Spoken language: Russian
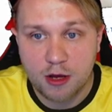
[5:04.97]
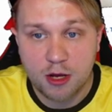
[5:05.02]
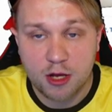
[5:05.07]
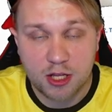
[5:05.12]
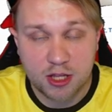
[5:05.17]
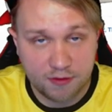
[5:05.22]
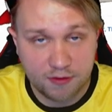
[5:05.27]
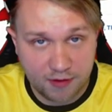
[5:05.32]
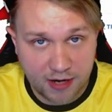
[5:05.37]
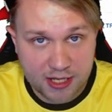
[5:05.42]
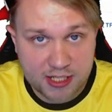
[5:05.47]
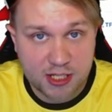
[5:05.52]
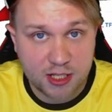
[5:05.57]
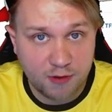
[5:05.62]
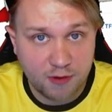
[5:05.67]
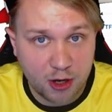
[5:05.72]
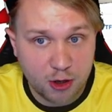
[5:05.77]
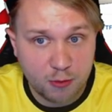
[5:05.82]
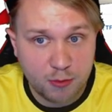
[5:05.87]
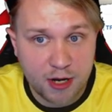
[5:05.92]

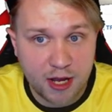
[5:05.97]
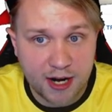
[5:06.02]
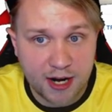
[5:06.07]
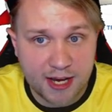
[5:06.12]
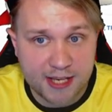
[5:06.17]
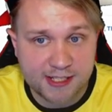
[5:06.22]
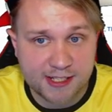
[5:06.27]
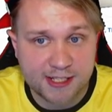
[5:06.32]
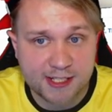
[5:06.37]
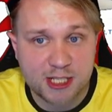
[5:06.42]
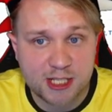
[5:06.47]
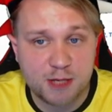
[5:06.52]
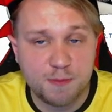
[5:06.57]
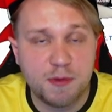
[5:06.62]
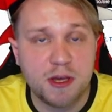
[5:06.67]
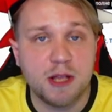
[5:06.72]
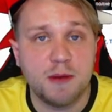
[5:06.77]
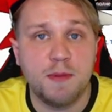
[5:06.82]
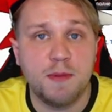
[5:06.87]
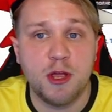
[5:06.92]
22 рубля разницы.
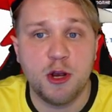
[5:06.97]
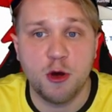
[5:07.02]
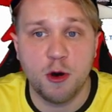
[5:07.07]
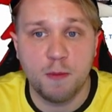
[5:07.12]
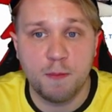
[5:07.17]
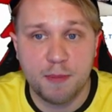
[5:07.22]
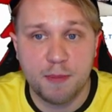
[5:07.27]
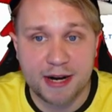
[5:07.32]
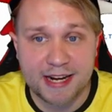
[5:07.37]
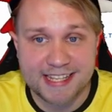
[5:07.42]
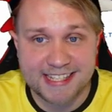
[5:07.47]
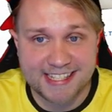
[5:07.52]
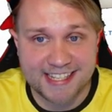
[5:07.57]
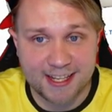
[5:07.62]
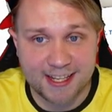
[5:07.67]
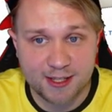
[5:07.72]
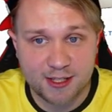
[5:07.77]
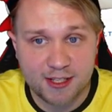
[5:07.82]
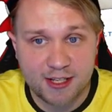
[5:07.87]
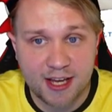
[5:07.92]
Теперь берем
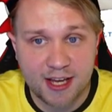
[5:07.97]
проценты.